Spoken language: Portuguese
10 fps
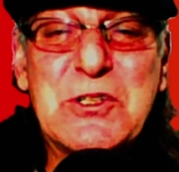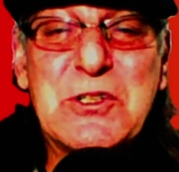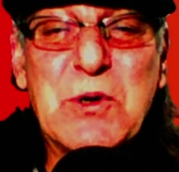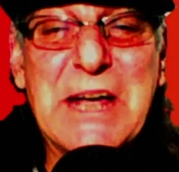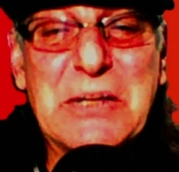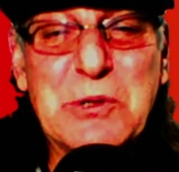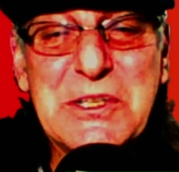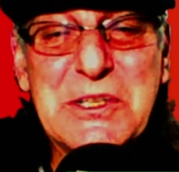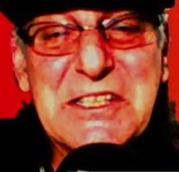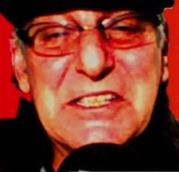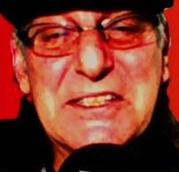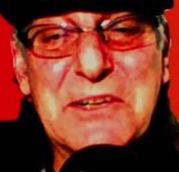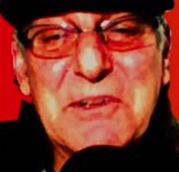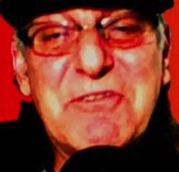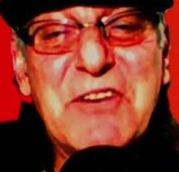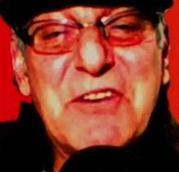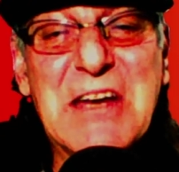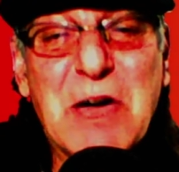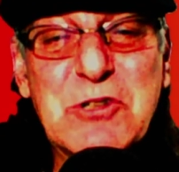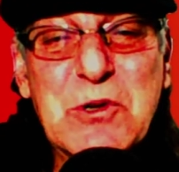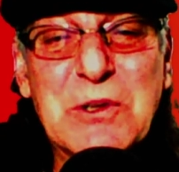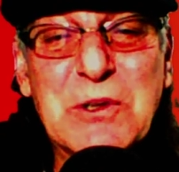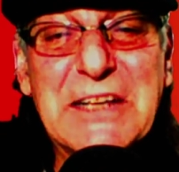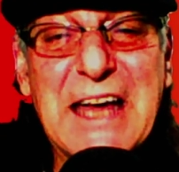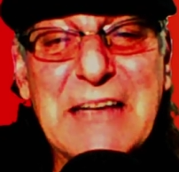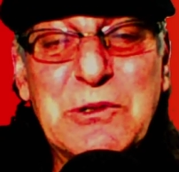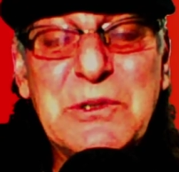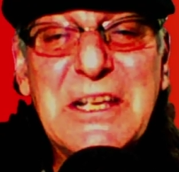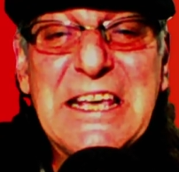jogadores que estão em final de contrato